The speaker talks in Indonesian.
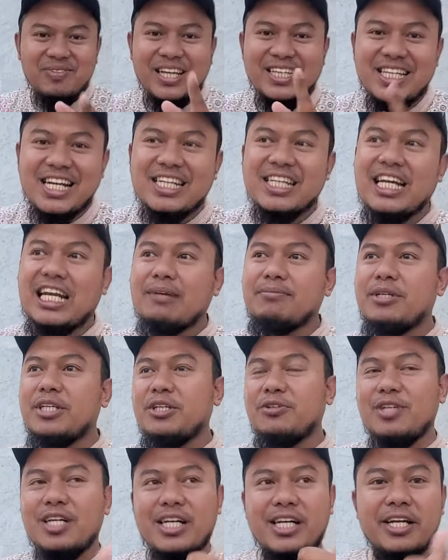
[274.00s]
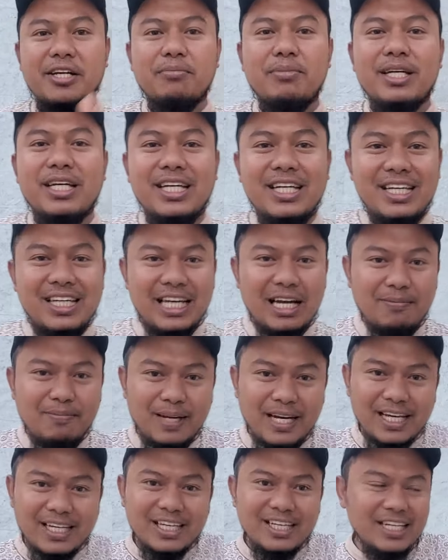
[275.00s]
pelataran dalamnya sudah ya keren begini,
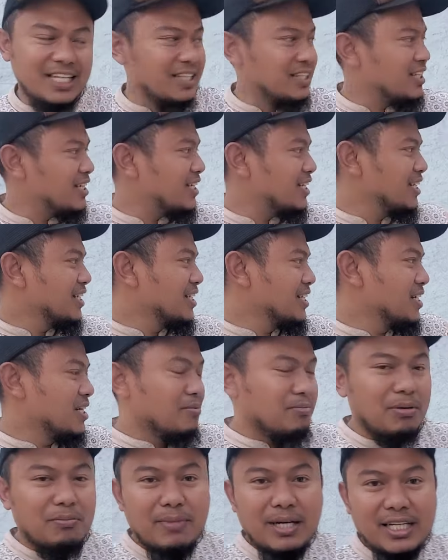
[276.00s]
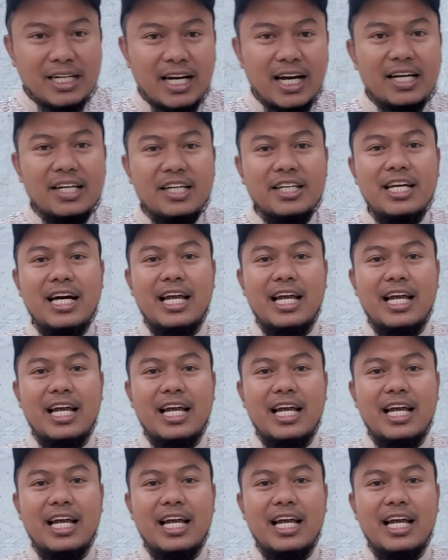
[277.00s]
apalagi nanti pemandangan di